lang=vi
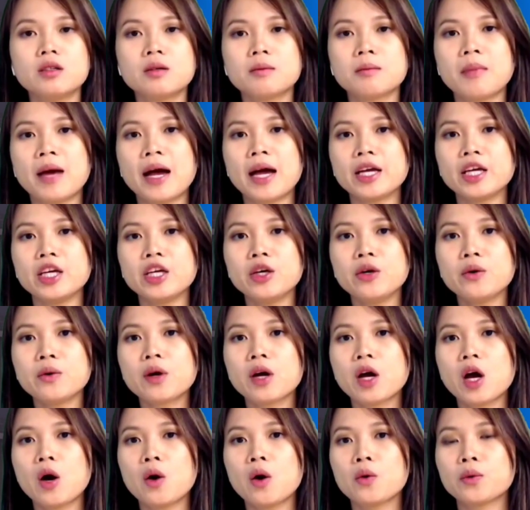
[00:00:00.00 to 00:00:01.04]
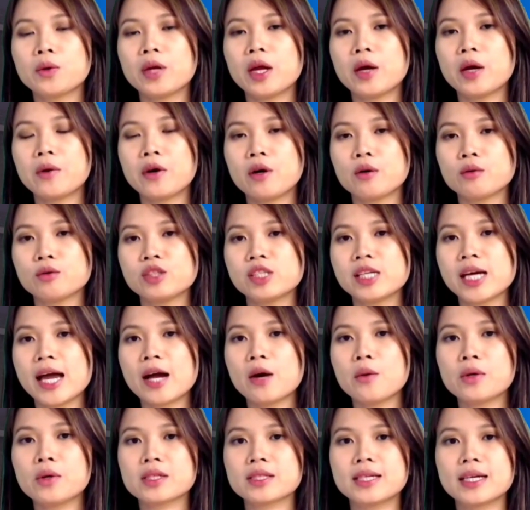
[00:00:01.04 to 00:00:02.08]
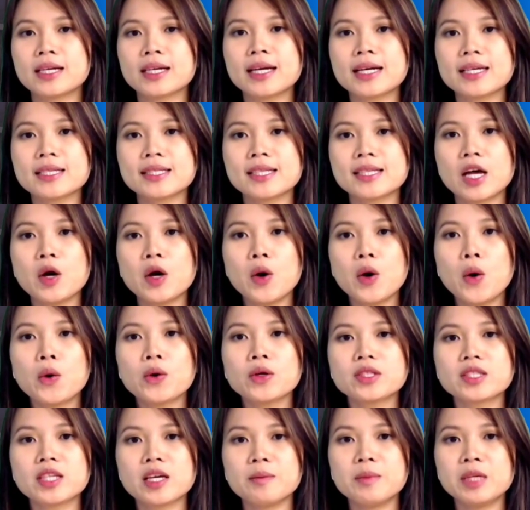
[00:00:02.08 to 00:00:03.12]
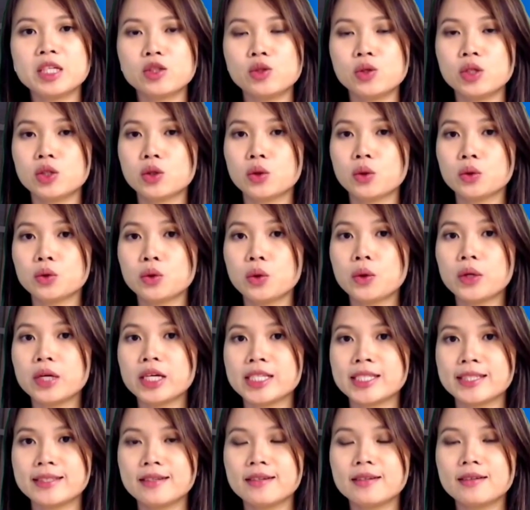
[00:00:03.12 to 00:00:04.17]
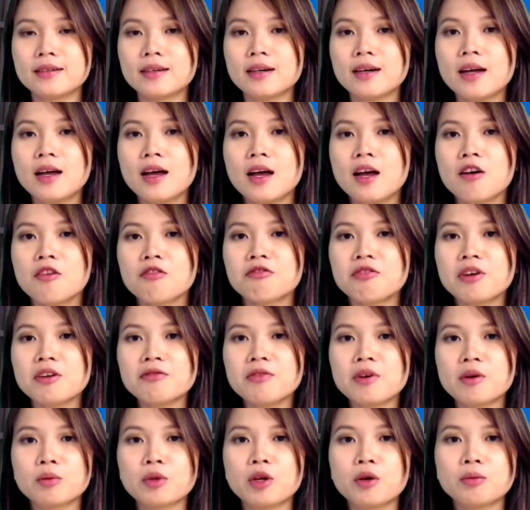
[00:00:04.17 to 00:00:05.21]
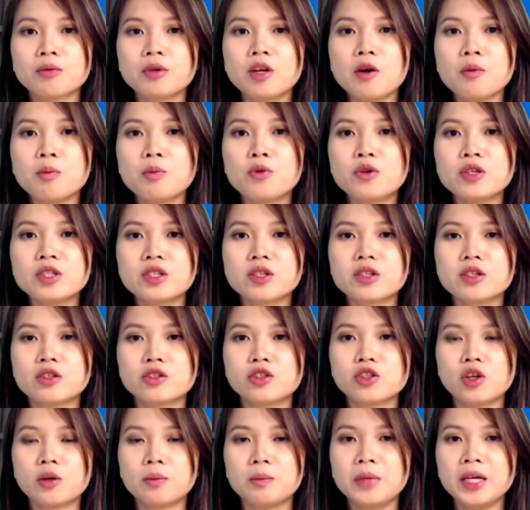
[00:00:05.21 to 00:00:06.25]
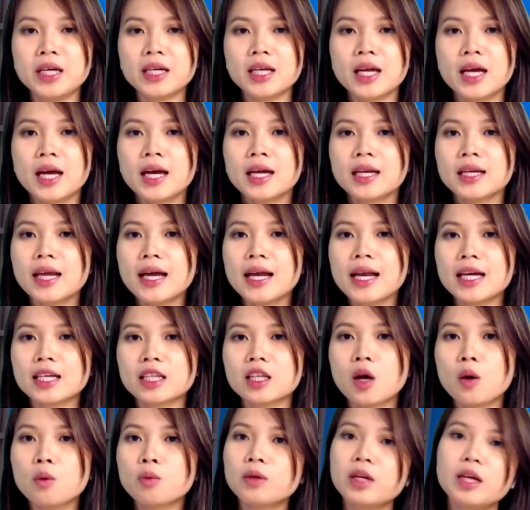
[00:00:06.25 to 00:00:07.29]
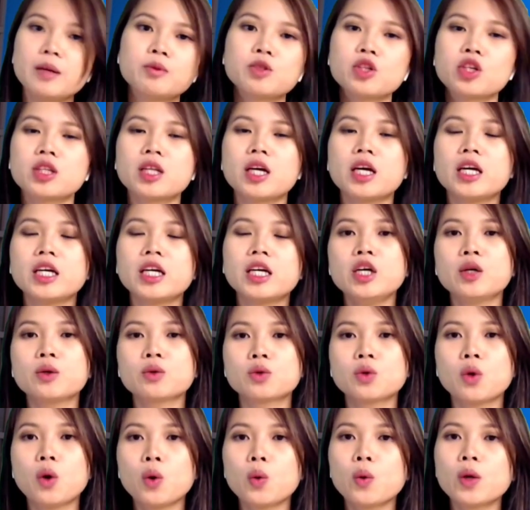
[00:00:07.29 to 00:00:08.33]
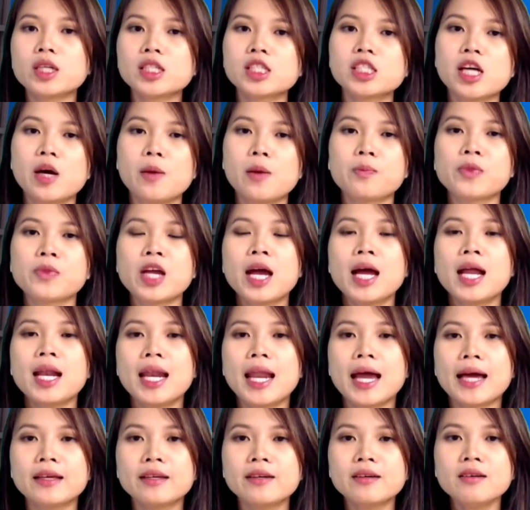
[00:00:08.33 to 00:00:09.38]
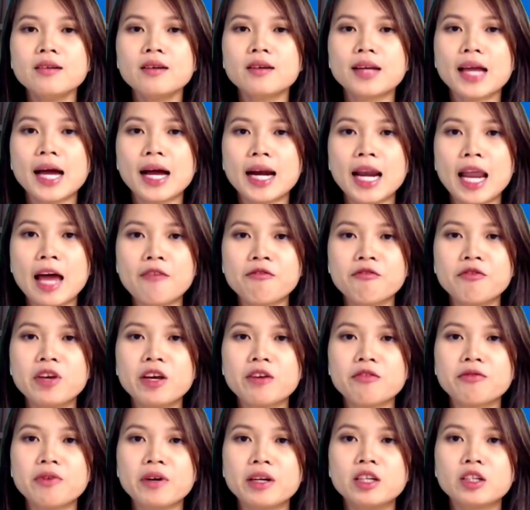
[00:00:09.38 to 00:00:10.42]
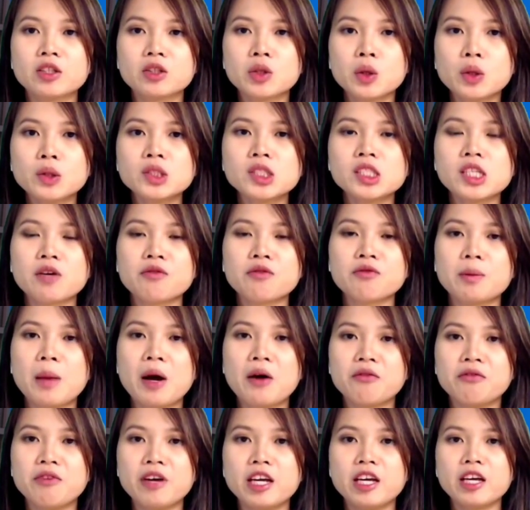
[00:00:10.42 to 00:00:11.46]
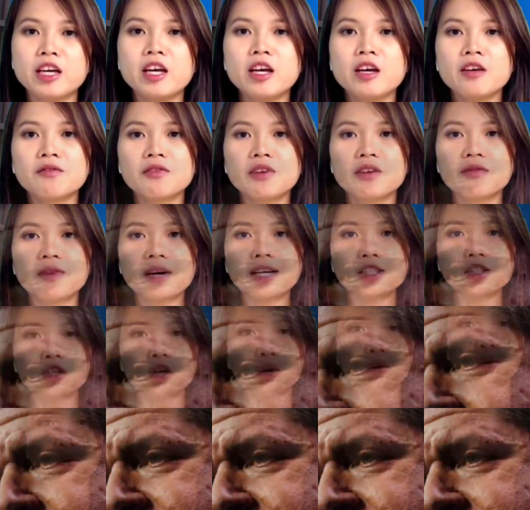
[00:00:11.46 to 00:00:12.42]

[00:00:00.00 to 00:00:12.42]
thương mại yêu cầu đeo khẩu trang hoặc giãn cách xã hội sẽ bị truy tố tội hình sự. Văn phòng thống đốc Prisker cho biết đây là thông điệp cho thấy điều tối quan trọng là những người đang làm việc phải được tôn trọng và bảo vệ vì vai trò